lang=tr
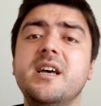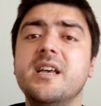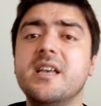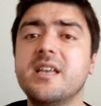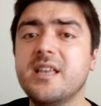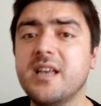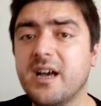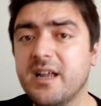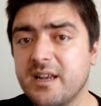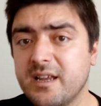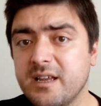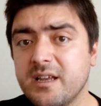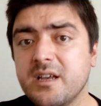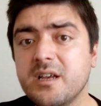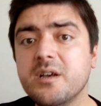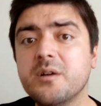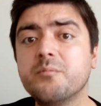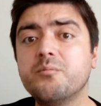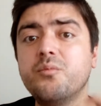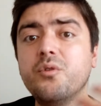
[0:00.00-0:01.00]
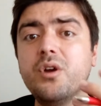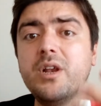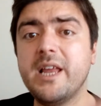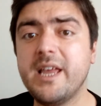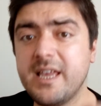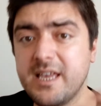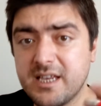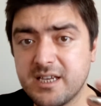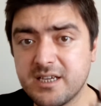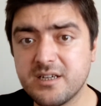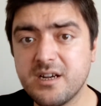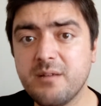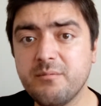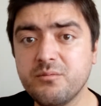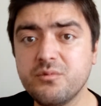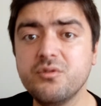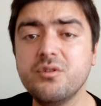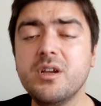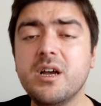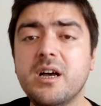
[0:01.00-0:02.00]
Yani Böyle ikram
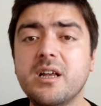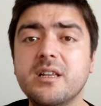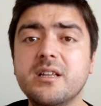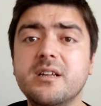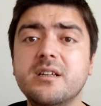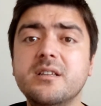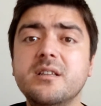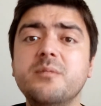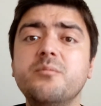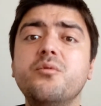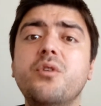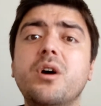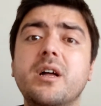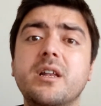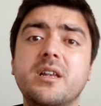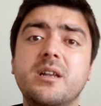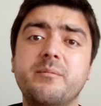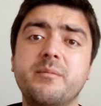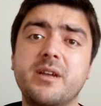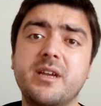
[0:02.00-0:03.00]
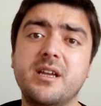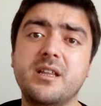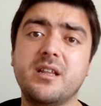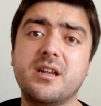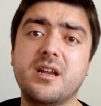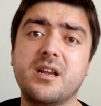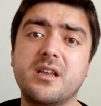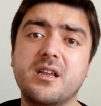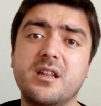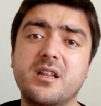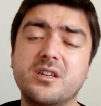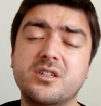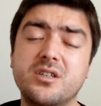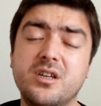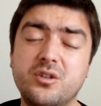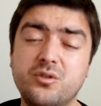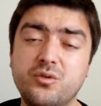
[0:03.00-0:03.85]
rüyalarında bu anlama gelir arkadaşlar.